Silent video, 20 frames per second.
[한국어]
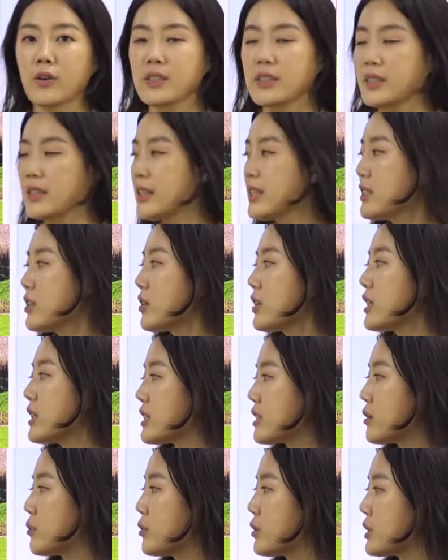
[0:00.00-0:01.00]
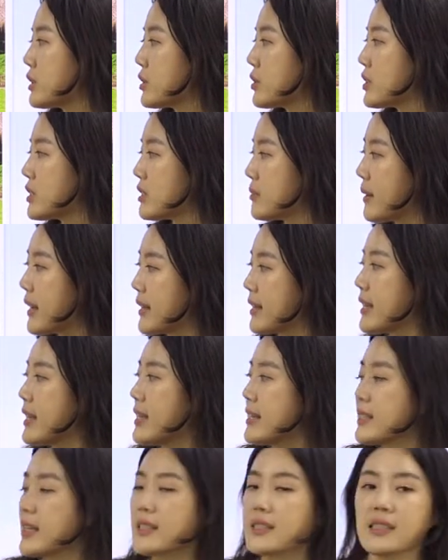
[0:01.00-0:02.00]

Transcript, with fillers: 어, 지리적인 이점도 있었지만